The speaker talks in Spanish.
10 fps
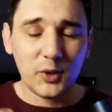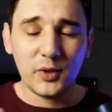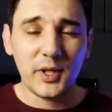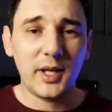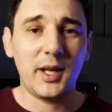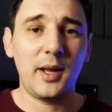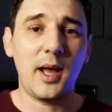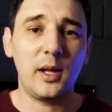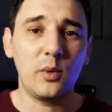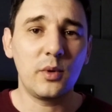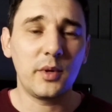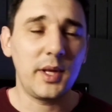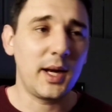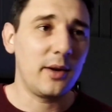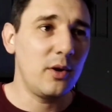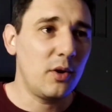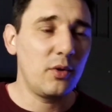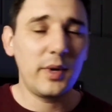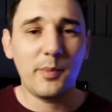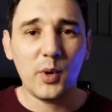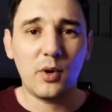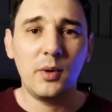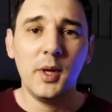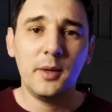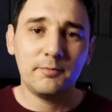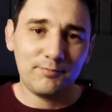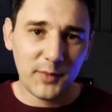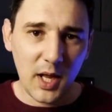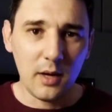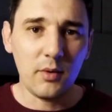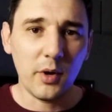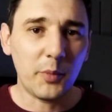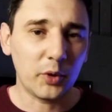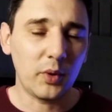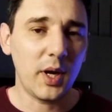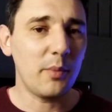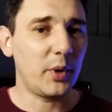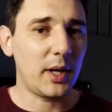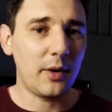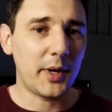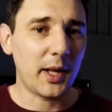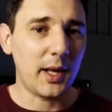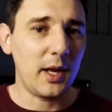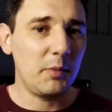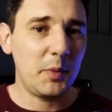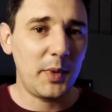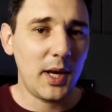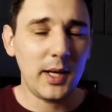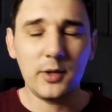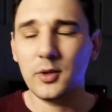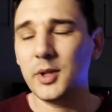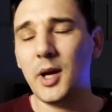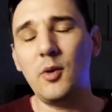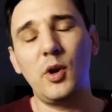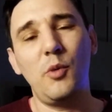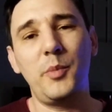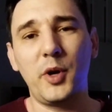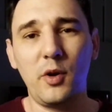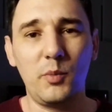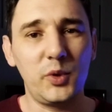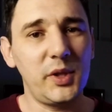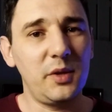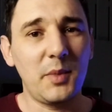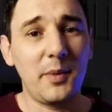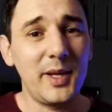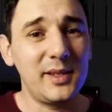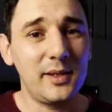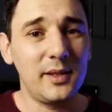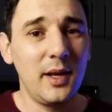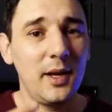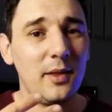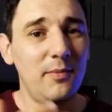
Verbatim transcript: Yo sé que algunos dirán, no, dura poco, denle una oportunidad porque la verdad en mi piel, y yo ya lo he comprado muchísimas veces,